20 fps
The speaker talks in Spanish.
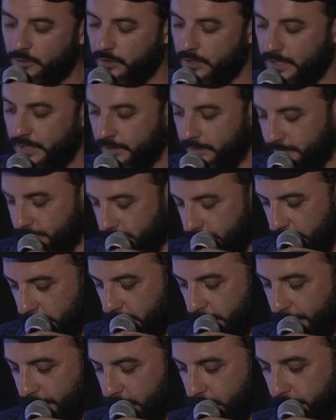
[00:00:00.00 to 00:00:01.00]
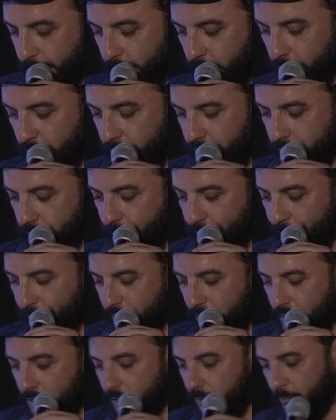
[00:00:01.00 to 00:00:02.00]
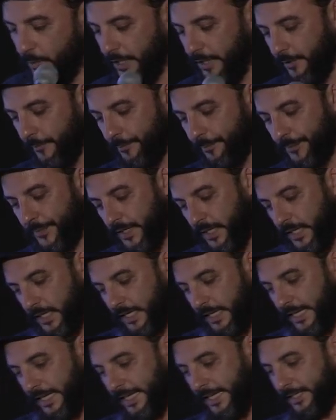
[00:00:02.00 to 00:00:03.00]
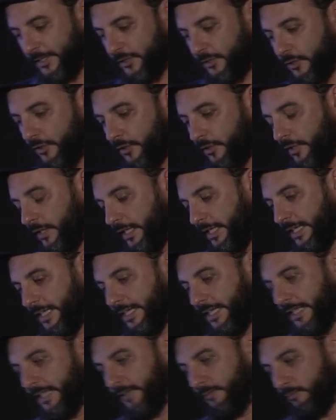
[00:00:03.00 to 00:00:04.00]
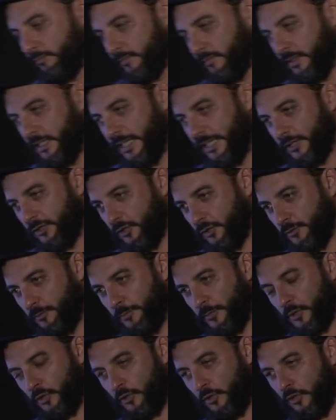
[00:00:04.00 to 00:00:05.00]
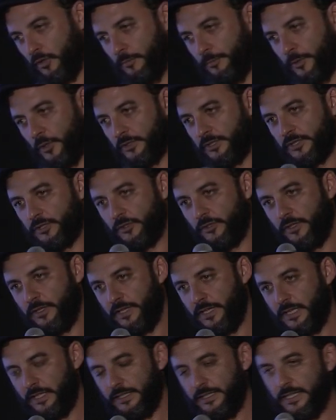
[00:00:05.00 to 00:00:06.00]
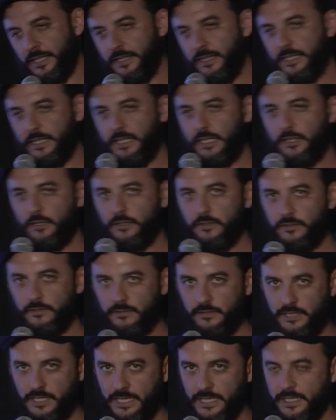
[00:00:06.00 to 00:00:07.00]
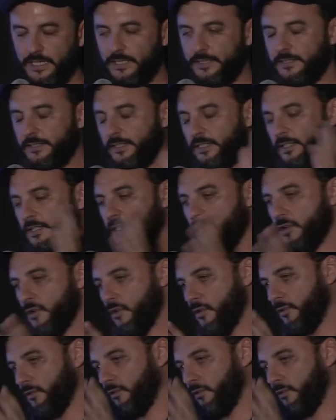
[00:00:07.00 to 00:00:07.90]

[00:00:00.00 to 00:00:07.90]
correr, que nos pasó un poco eso. Bueno, esto, eh, esto es un poco el proceso desde, desde génesis,